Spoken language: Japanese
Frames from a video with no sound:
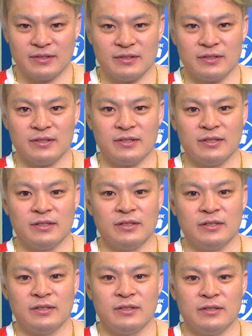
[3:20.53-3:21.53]
決勝
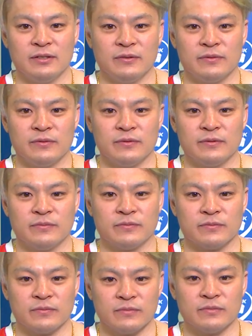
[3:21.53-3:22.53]
戦の戦い方を
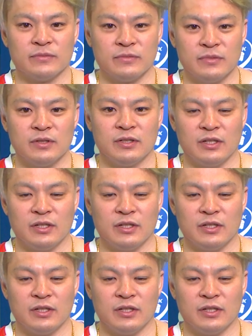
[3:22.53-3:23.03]
教えてください